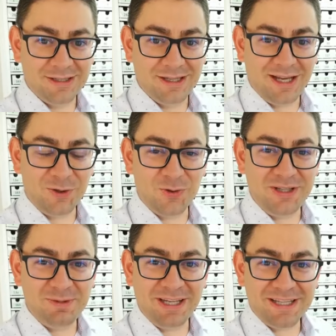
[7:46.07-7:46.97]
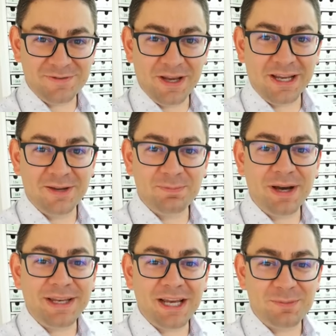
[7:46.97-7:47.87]
Hallo, liebe Netzwerke,
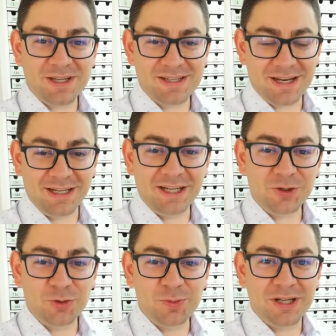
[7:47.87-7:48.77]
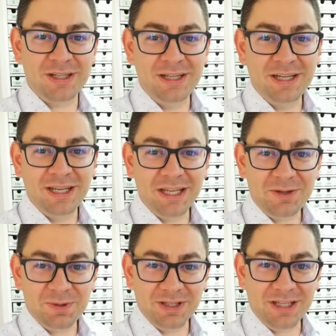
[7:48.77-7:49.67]
mein Name ist Reinhard Huber, ich
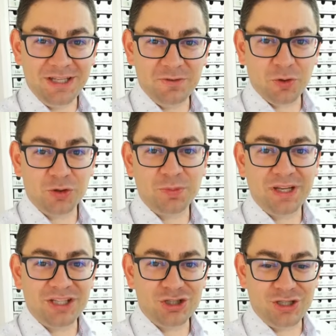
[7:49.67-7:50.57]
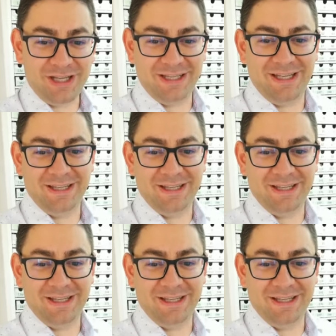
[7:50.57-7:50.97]
bin Kieferorthopädisch tätig.